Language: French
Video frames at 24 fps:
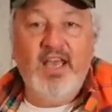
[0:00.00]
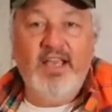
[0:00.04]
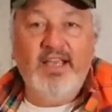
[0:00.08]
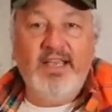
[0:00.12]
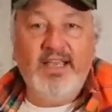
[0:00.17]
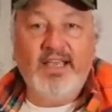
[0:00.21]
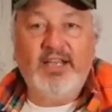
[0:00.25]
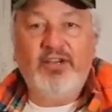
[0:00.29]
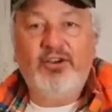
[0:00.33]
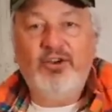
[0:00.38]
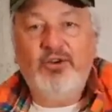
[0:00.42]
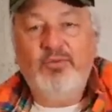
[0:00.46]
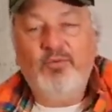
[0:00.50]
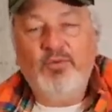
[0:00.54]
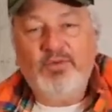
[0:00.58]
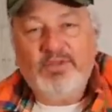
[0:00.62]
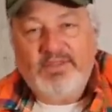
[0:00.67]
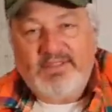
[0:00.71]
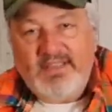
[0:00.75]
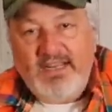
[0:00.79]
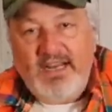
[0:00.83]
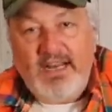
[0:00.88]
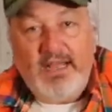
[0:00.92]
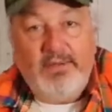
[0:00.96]
et recommencer
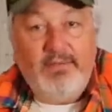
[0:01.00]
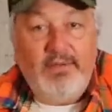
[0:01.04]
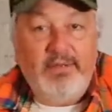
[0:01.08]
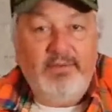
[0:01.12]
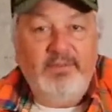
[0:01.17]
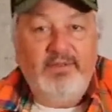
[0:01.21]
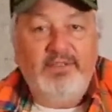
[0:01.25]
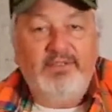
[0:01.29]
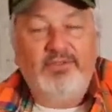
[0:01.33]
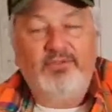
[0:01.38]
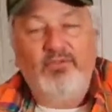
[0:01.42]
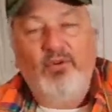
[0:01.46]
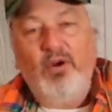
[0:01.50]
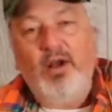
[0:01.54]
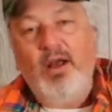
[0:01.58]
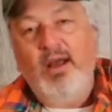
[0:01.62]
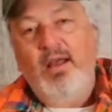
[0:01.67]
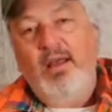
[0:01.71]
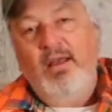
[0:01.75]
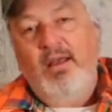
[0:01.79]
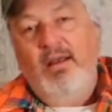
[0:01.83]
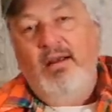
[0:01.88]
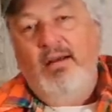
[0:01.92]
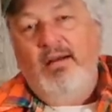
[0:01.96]
la même histoire
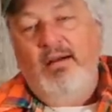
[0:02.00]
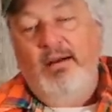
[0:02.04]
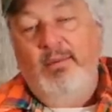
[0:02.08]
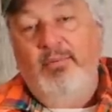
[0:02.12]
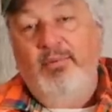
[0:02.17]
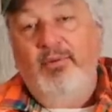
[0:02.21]
euh,